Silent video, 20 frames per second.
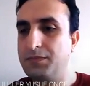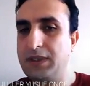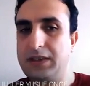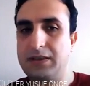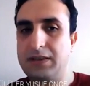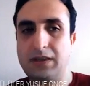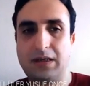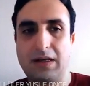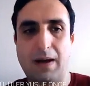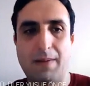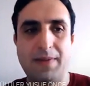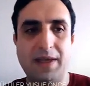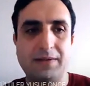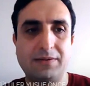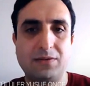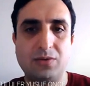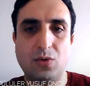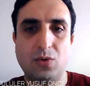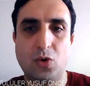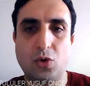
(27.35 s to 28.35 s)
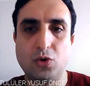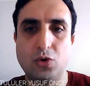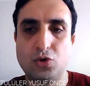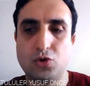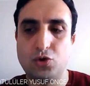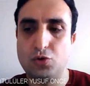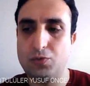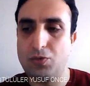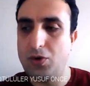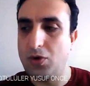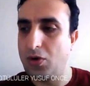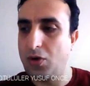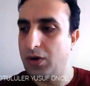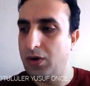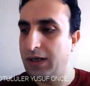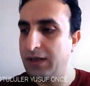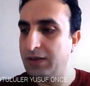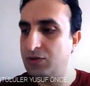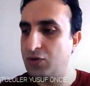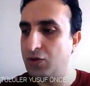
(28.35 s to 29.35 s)
bir gamet oluşumu
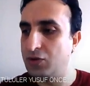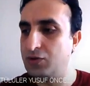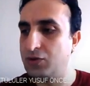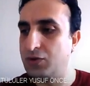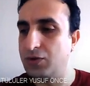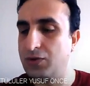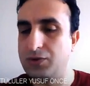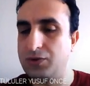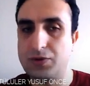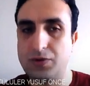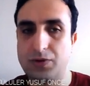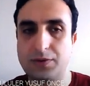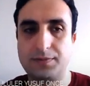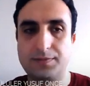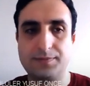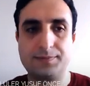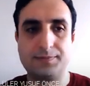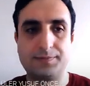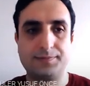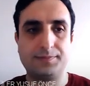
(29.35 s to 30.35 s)
olayı söz konusu.